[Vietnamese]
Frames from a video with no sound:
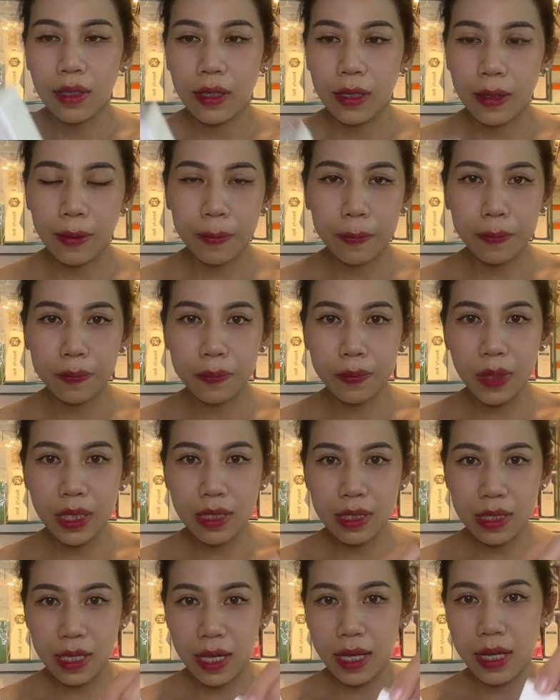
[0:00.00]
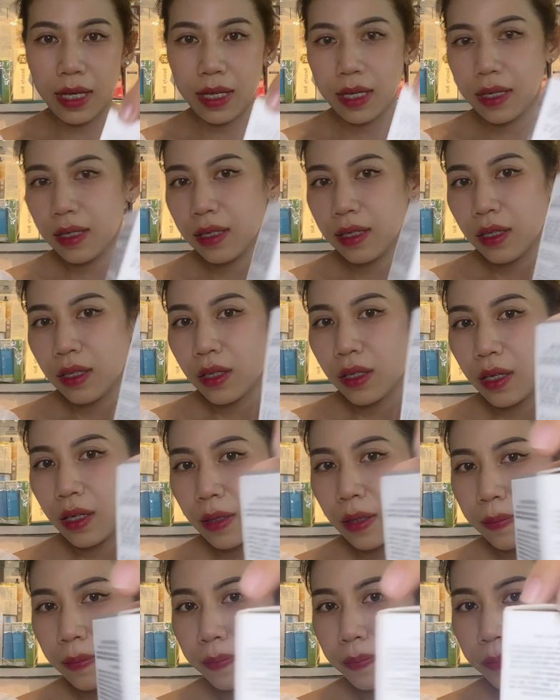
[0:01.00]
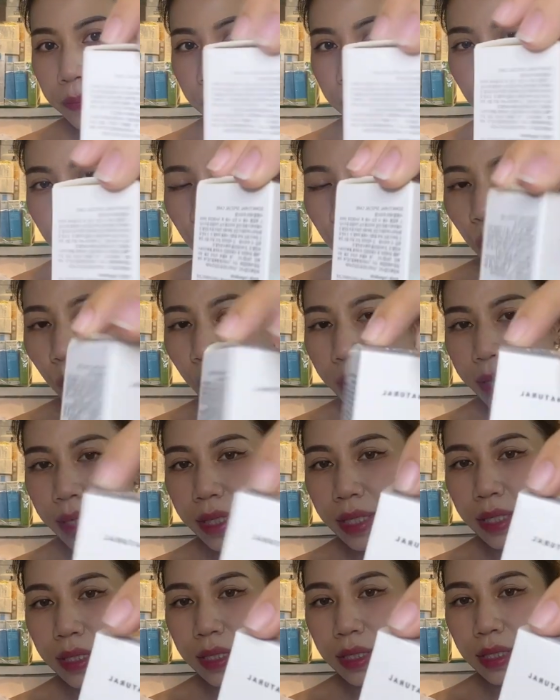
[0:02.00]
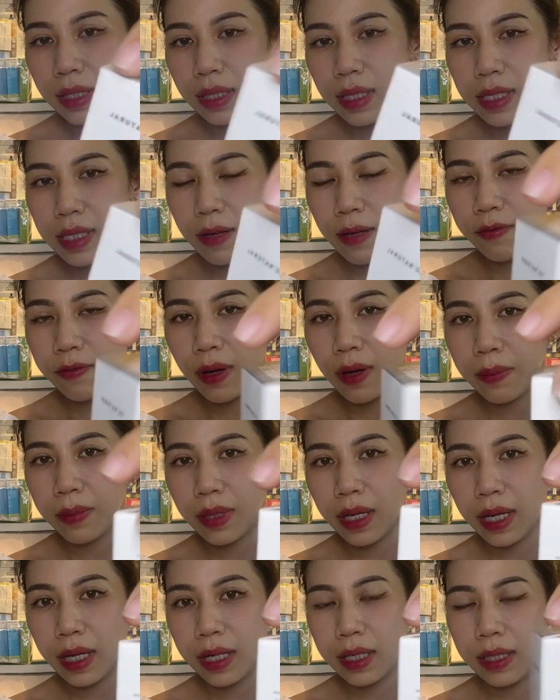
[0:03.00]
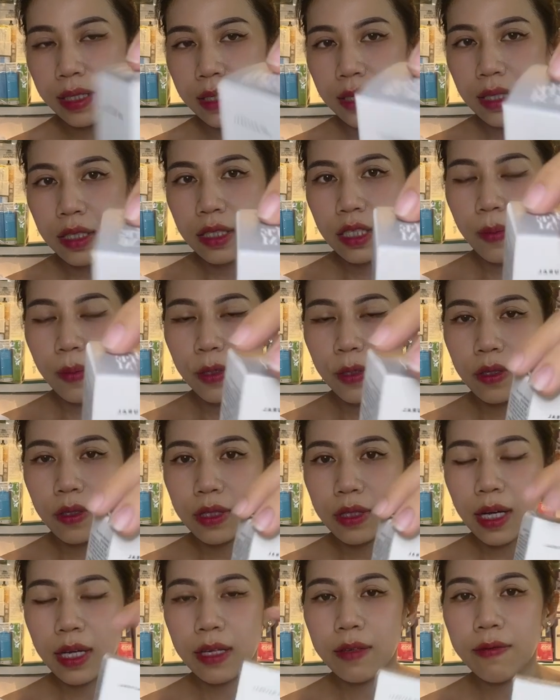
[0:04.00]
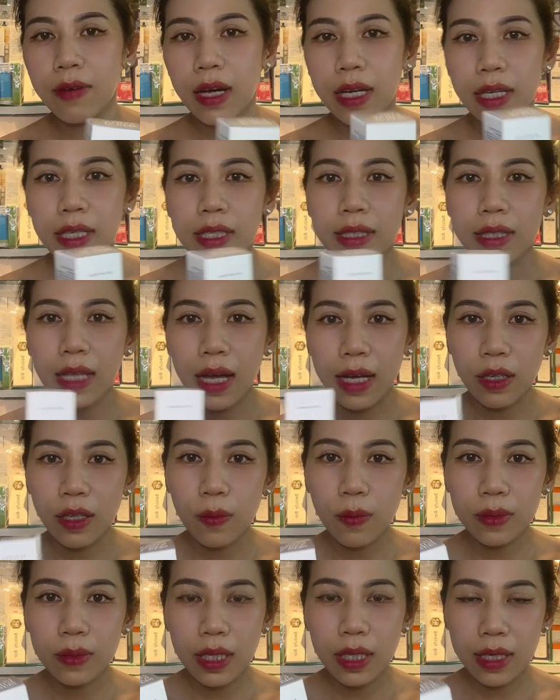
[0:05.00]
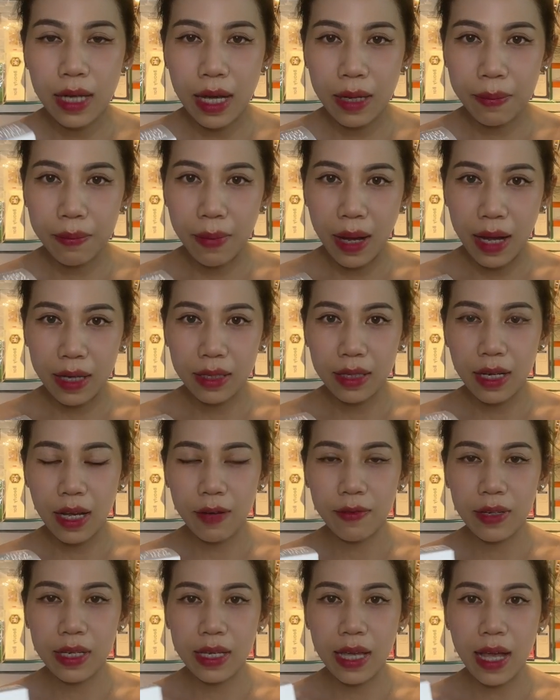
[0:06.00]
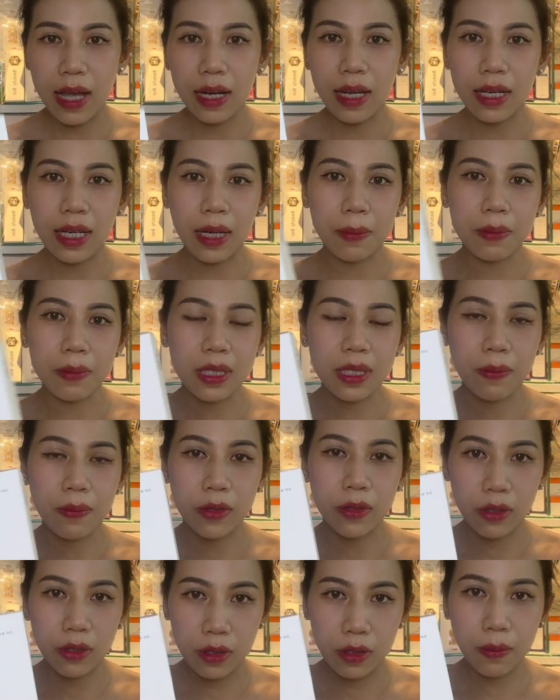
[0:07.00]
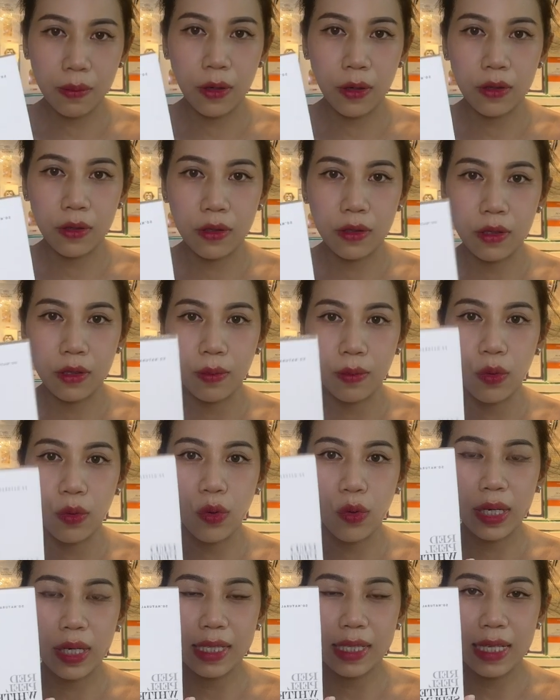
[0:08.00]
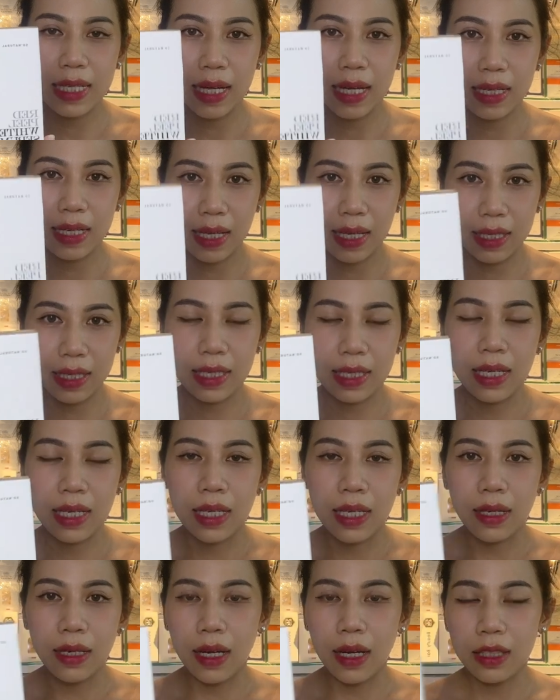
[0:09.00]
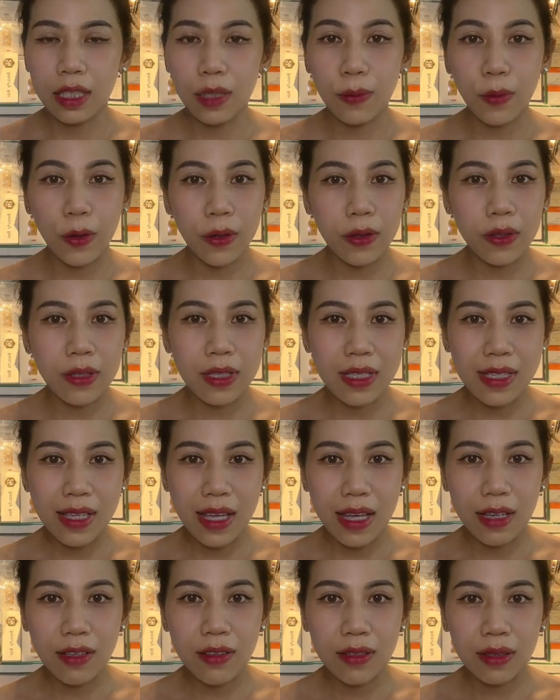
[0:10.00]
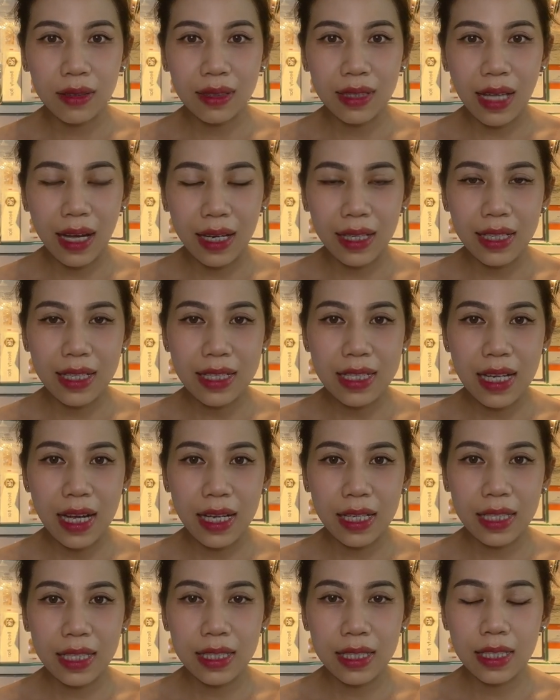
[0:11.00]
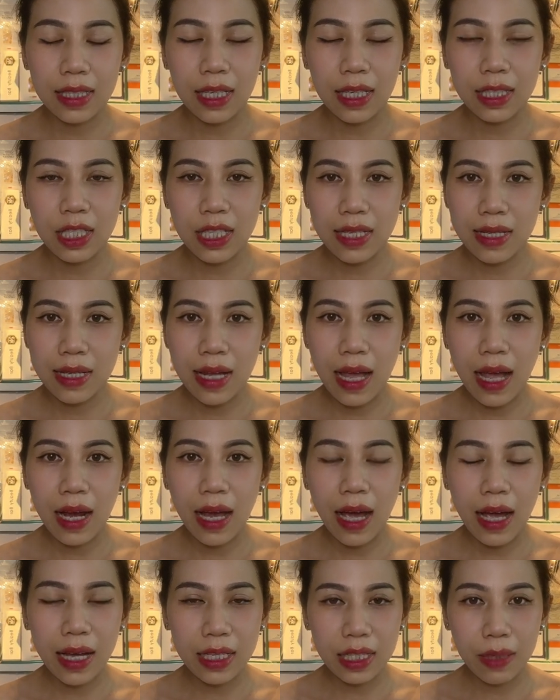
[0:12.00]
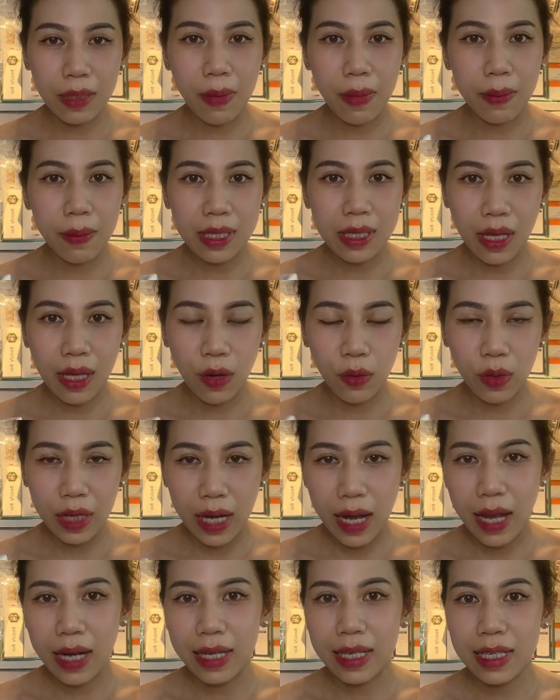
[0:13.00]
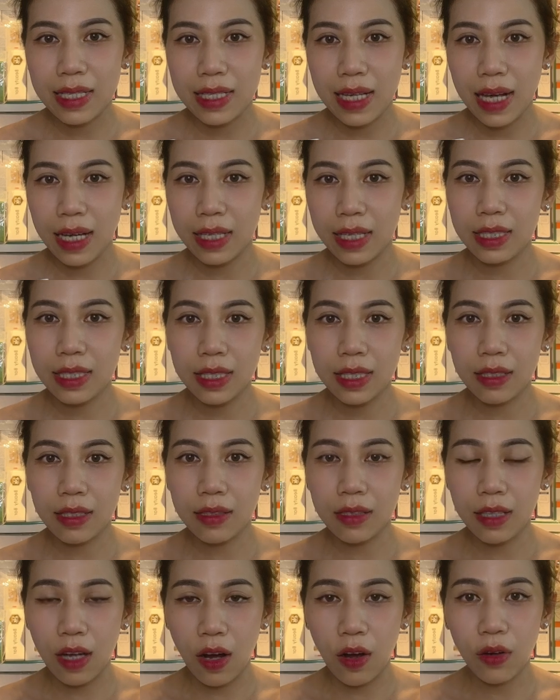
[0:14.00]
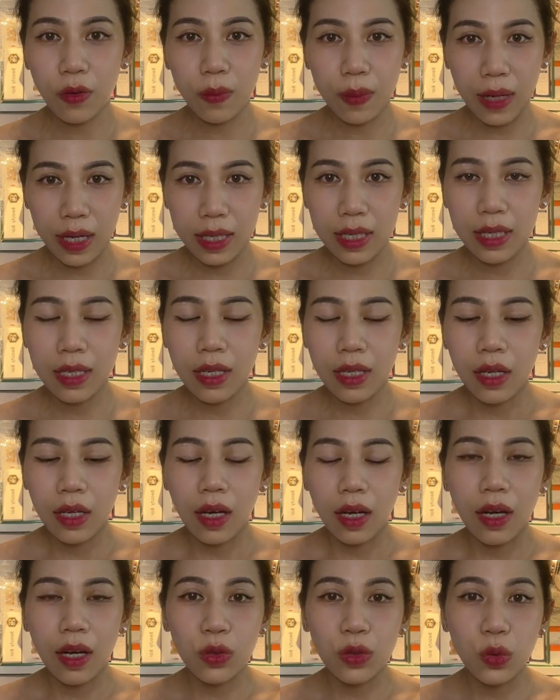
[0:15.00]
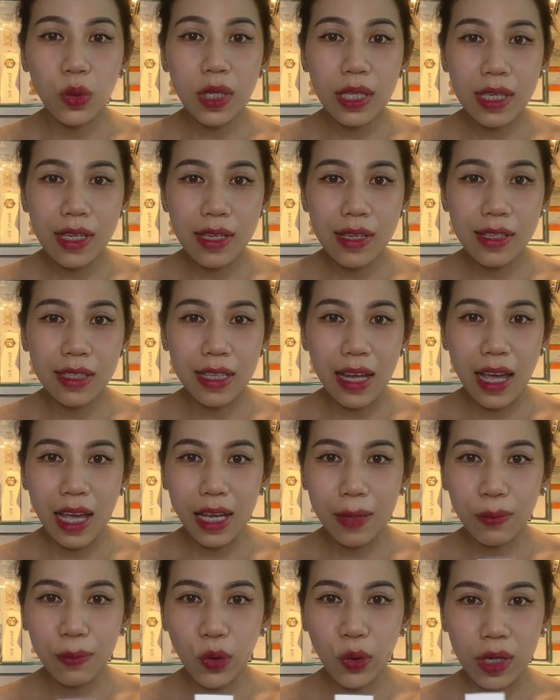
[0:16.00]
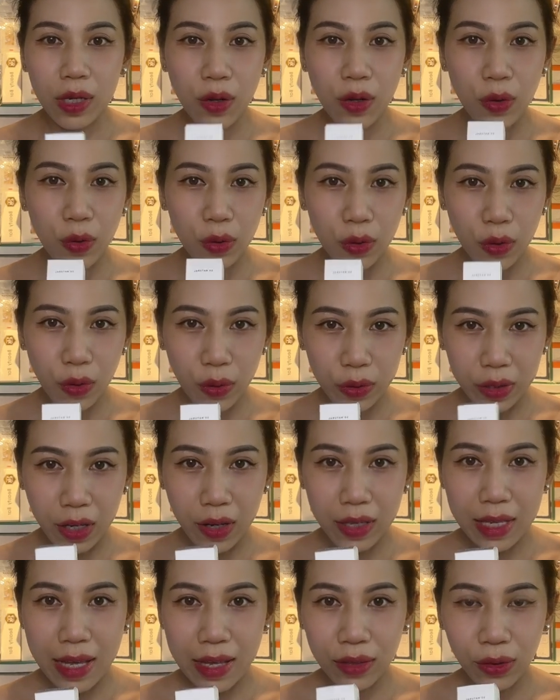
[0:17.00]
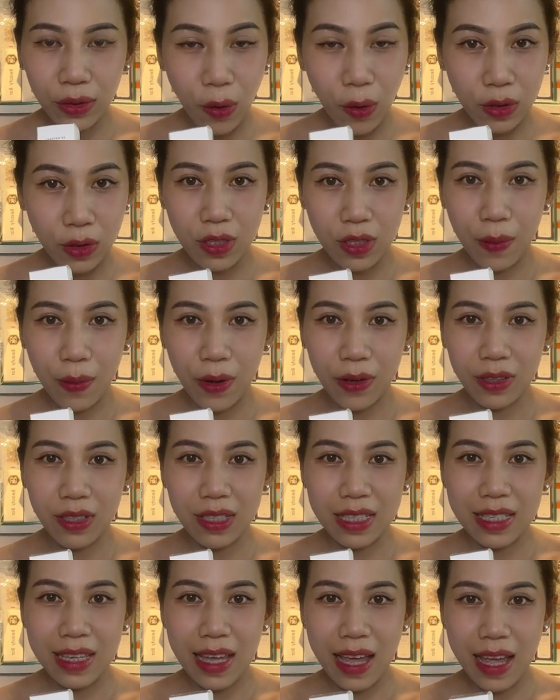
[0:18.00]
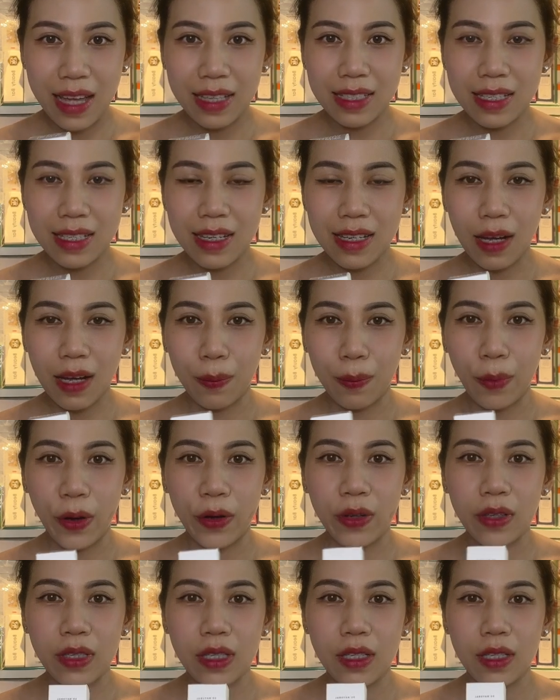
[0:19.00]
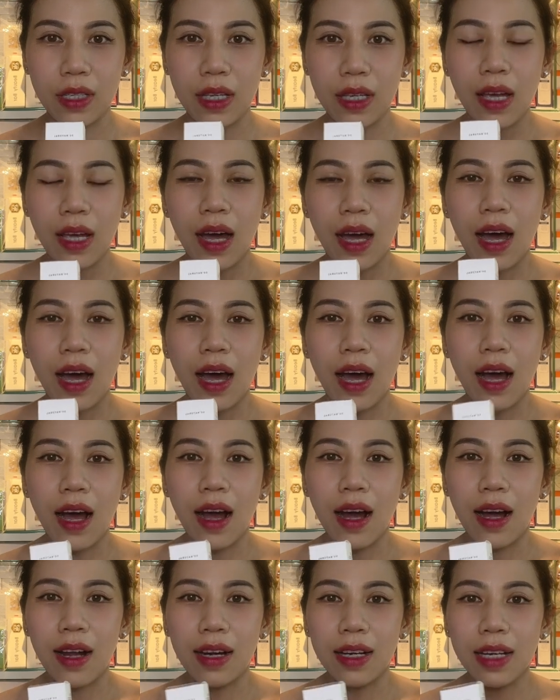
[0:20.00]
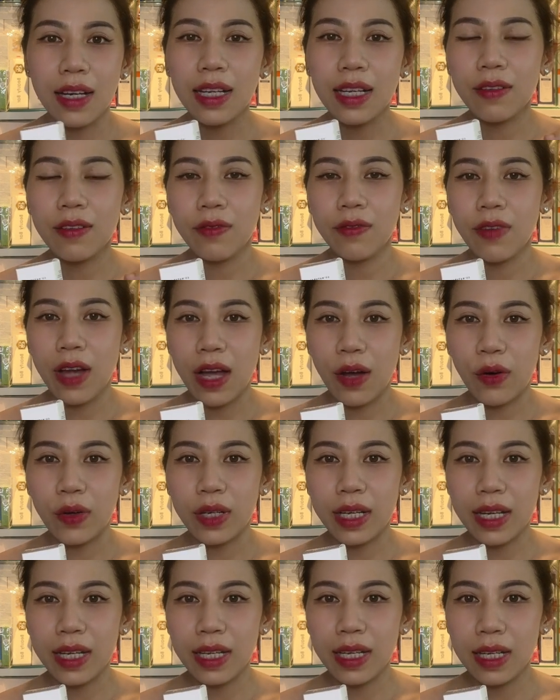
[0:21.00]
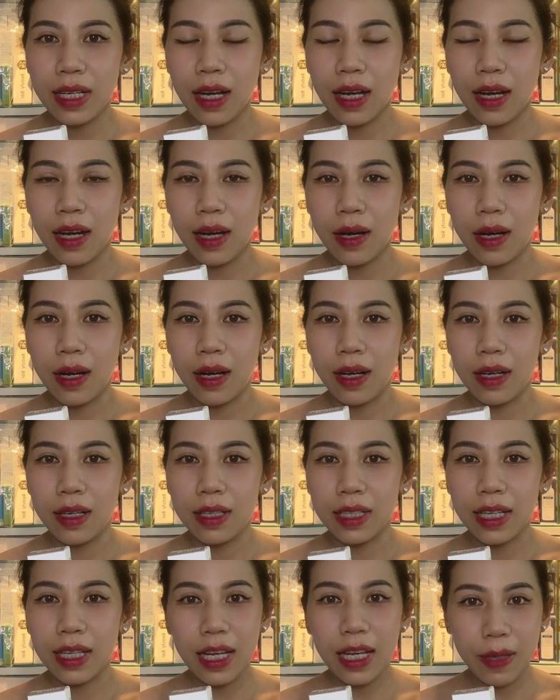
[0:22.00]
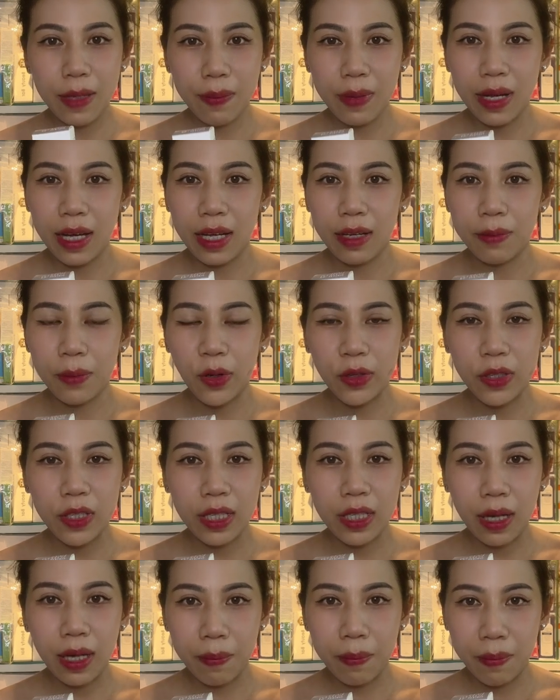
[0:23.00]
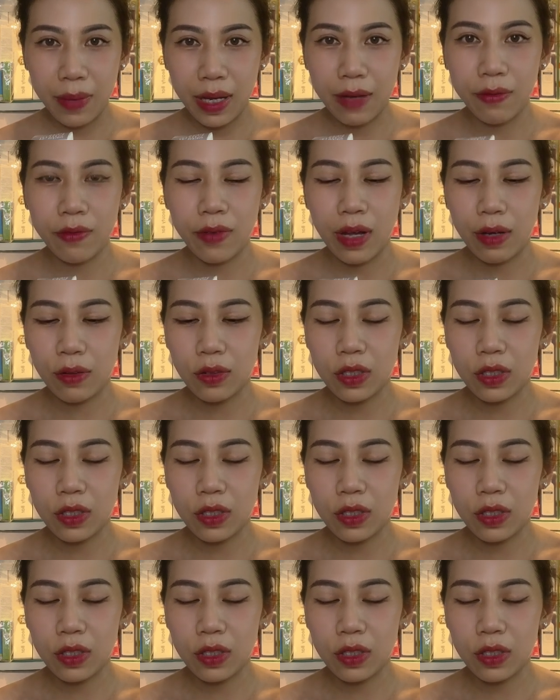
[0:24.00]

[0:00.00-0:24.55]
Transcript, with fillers: um, mình sẽ um, quay cái sản phẩm này cho mọi người thấy và hiện tại công ty đang bán ra với giá là năm trăm rưỡi mọi người mua cái chai này à, thì mọi người sẽ được tặng cái chai ờ, trị giá là 236k là cái chai nhỏ lúc nãy à, tuy nhiên nhà em thủy luôn luôn có giá tốt cho mọi người nha chỉ cần mọi người uh, vào cái uh, cái clip này mọi người comment vào